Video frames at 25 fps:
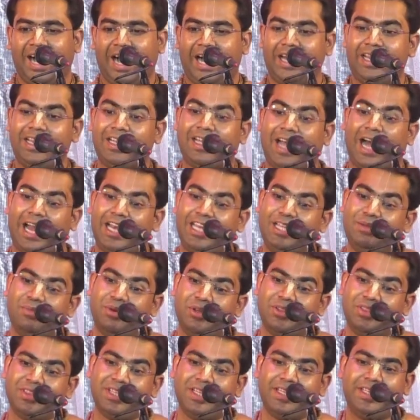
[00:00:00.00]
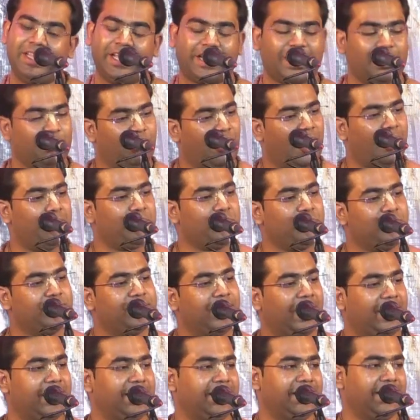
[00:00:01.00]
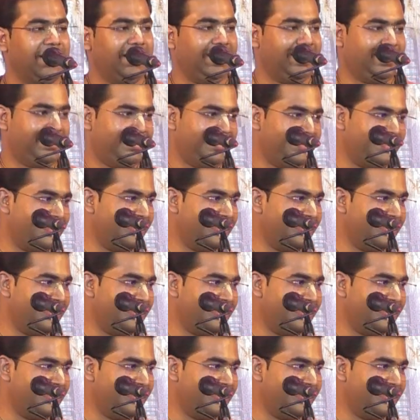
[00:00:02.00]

আর এই কালী মন্দির দেখে মহাপ্রভু দাঁড়িয়ে গেলেন